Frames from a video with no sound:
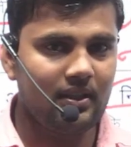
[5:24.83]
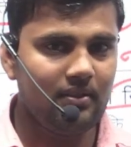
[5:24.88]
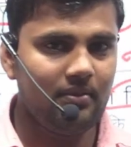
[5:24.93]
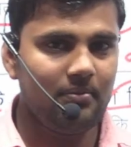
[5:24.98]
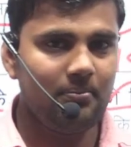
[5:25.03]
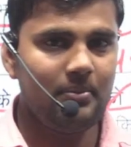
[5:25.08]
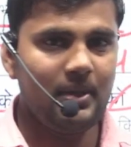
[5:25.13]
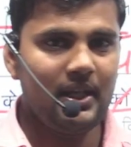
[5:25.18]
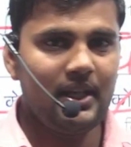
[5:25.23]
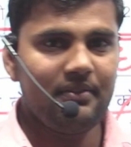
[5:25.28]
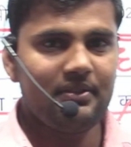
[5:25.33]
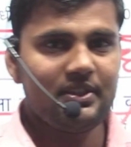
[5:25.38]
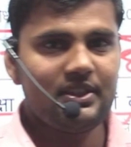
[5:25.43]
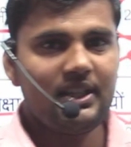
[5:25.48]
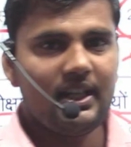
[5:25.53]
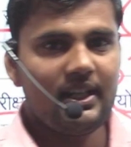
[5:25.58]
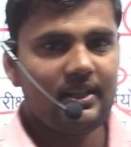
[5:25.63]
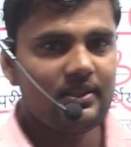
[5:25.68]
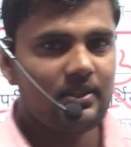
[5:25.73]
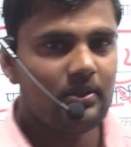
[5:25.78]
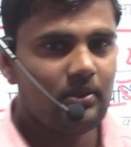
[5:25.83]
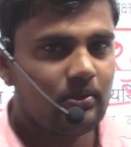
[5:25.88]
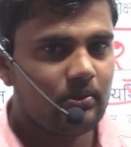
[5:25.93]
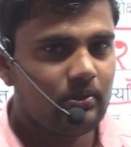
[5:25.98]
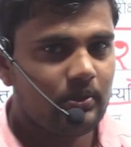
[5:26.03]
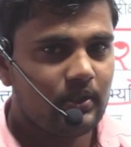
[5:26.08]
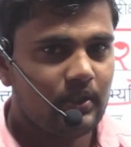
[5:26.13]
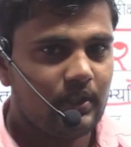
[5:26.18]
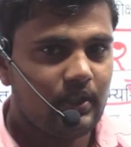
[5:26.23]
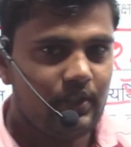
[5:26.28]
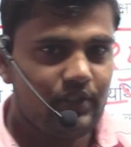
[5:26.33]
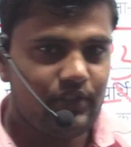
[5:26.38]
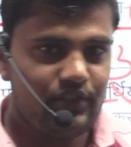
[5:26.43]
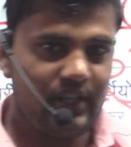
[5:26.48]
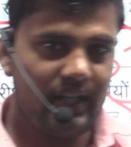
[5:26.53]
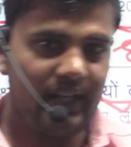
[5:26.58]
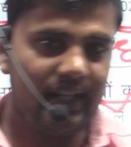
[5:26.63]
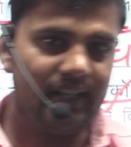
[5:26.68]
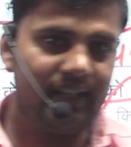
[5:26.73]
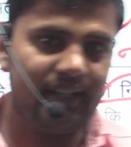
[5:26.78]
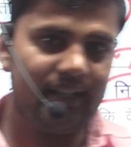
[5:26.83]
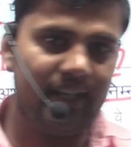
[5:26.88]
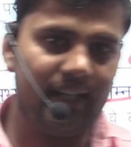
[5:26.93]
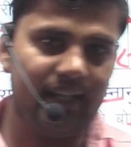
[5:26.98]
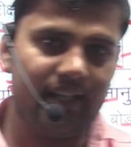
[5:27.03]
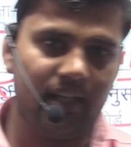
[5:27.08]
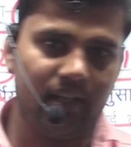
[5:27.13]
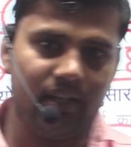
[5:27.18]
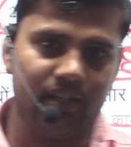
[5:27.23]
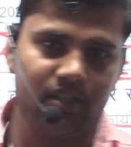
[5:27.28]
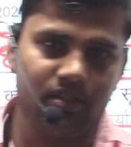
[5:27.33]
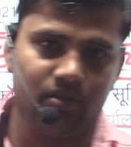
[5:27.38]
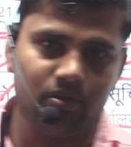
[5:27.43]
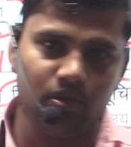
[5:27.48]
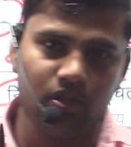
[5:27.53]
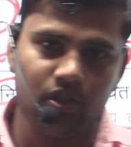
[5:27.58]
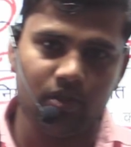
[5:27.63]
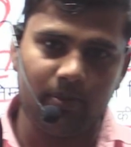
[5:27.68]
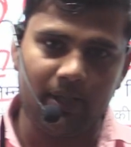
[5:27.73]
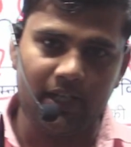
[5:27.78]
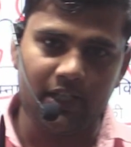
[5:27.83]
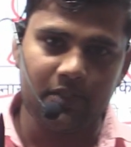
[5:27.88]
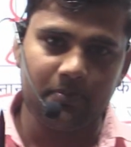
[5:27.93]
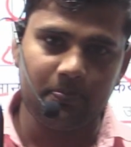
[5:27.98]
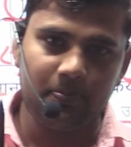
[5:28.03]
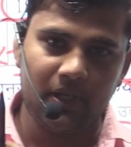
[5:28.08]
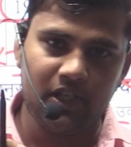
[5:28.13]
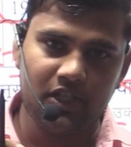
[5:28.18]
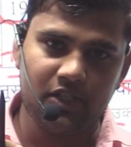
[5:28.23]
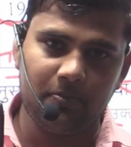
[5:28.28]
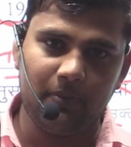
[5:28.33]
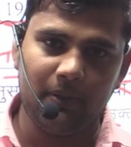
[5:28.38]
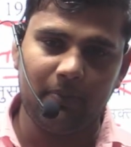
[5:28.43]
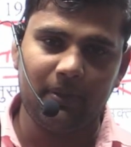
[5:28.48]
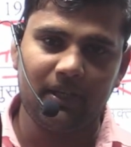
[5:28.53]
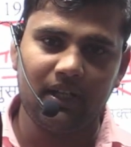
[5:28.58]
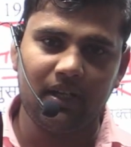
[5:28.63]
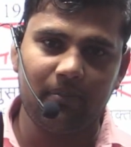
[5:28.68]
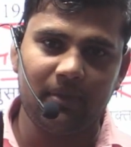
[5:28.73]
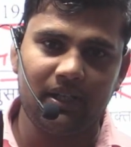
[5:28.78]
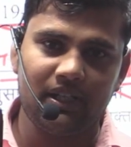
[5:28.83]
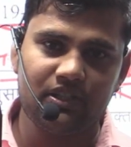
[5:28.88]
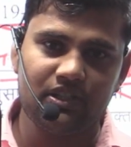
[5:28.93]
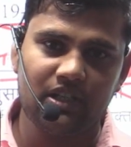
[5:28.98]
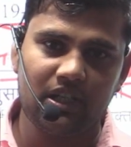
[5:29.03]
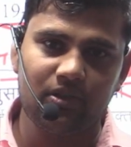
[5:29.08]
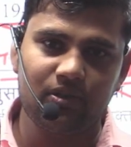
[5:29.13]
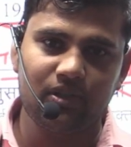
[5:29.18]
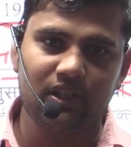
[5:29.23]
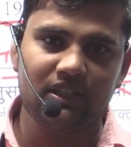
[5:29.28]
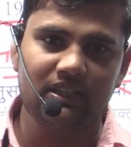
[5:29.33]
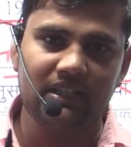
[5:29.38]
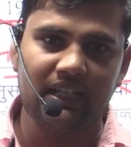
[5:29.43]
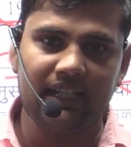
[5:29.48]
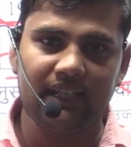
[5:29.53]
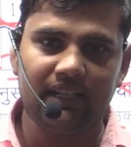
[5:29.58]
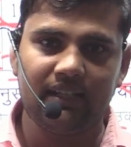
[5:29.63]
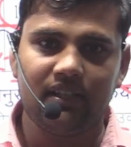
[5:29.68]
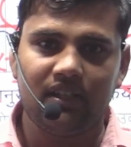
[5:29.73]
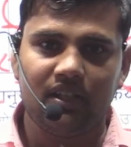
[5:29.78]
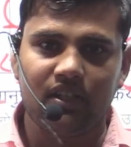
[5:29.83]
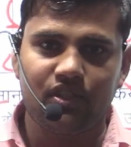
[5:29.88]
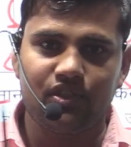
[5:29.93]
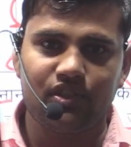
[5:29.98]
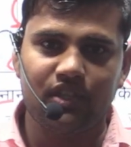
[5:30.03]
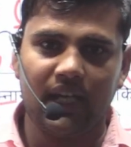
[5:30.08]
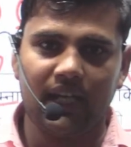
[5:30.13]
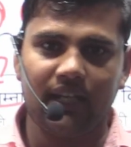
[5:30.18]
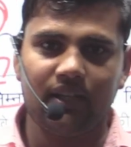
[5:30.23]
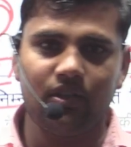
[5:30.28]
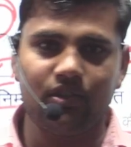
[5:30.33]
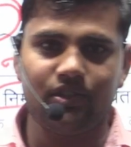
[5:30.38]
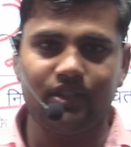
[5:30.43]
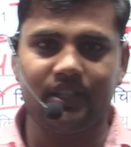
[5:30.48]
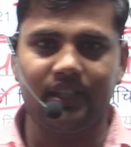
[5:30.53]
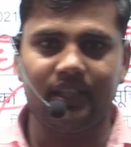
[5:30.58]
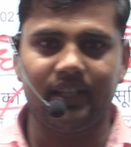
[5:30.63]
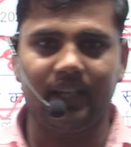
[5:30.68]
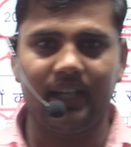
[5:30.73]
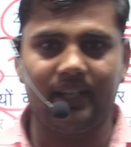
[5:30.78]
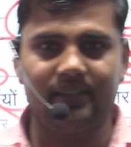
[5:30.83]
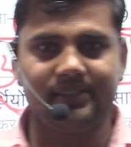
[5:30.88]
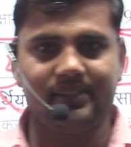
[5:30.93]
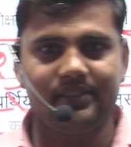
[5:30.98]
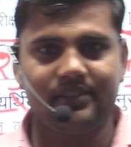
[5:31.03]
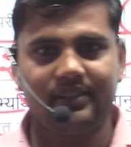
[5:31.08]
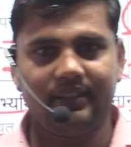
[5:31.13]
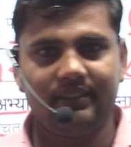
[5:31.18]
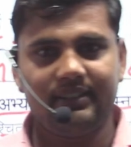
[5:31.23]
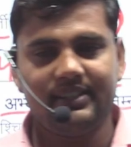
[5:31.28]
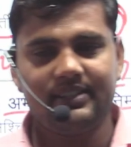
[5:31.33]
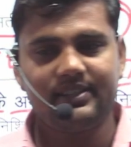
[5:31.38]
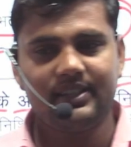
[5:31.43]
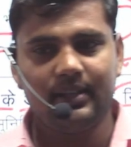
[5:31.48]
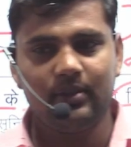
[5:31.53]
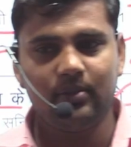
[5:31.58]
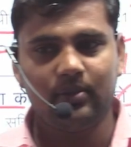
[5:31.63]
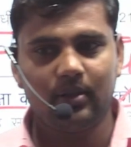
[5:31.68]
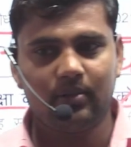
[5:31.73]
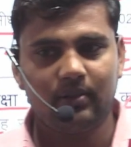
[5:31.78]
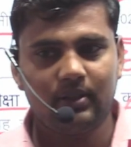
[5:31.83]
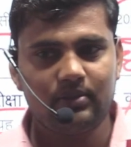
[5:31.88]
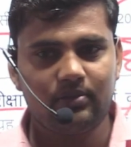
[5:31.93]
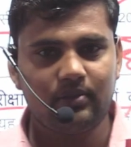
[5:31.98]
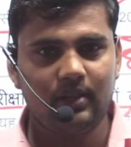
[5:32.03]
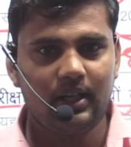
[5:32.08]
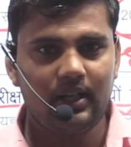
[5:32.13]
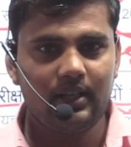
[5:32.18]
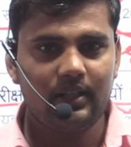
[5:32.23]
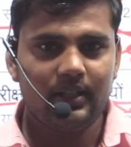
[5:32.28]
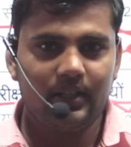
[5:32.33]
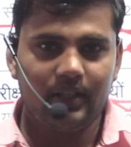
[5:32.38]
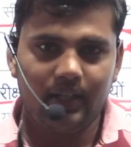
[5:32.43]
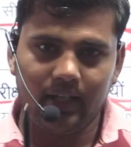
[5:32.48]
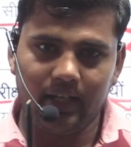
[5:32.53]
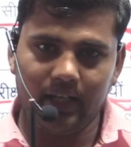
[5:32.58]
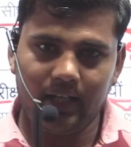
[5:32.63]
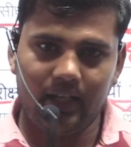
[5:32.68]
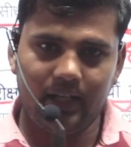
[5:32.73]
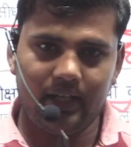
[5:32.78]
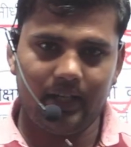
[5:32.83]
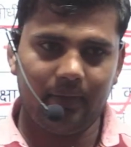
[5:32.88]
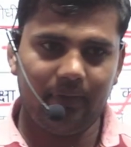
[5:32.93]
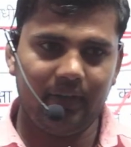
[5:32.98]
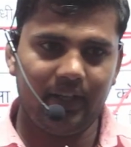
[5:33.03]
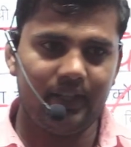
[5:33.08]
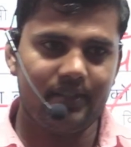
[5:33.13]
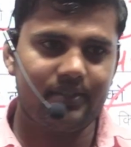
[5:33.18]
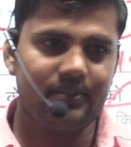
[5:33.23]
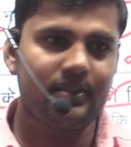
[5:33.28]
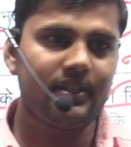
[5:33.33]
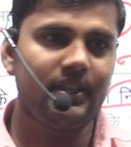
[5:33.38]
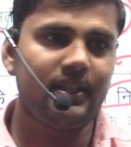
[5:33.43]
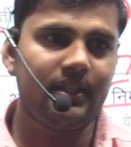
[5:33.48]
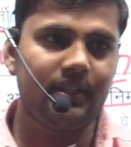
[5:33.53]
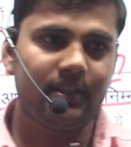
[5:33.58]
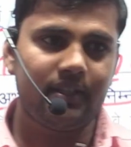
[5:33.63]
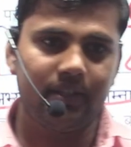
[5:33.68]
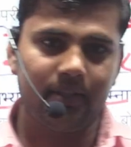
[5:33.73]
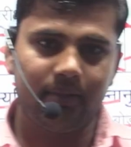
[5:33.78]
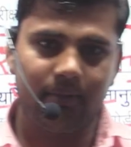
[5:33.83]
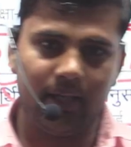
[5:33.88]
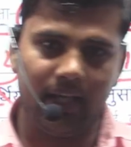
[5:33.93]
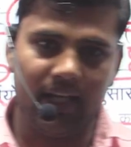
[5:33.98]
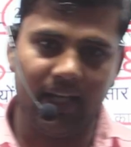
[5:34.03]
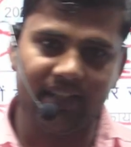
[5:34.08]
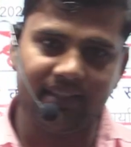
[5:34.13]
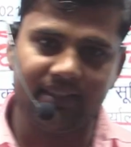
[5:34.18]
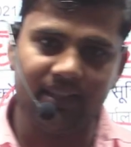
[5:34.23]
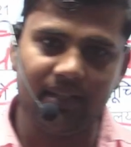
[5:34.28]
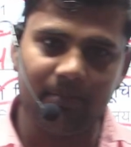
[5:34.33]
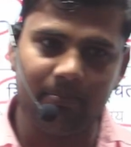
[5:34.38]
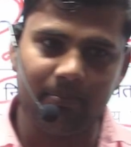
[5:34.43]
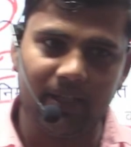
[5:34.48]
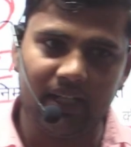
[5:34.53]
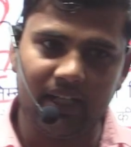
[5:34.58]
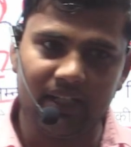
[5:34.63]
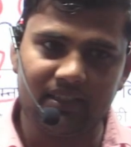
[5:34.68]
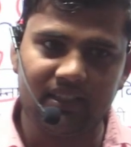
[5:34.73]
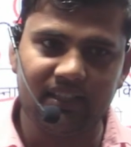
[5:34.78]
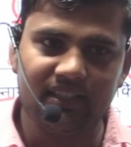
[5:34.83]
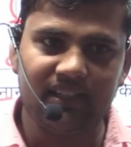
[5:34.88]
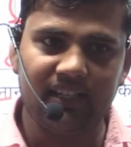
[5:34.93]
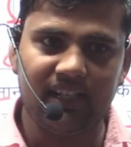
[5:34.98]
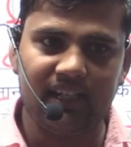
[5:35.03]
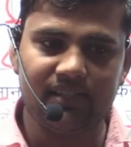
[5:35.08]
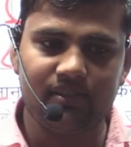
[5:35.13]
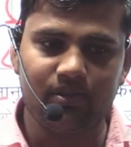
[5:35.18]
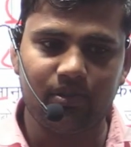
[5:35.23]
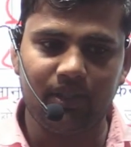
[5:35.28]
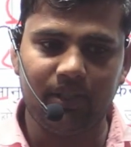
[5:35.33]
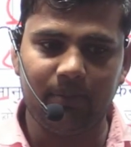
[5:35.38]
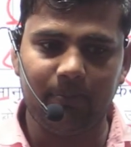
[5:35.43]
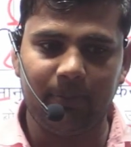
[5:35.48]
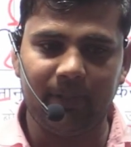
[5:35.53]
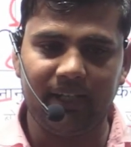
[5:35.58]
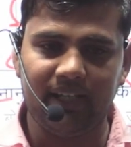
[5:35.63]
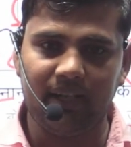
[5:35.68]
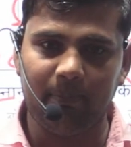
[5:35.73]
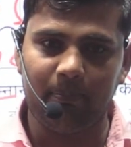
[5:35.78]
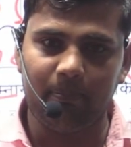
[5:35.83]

प्यारे विद्यार्थियों सेकंड ग्रेड का निशुल्क बैच फर्स्ट पेपर का मैंने चालू कर दिया है साइकोलॉजी की क्लासें जल्द ही चालू करवा दूंगा करंट अफेयर्स की एक दिन मैराथन क्लास होगी पीडीएफ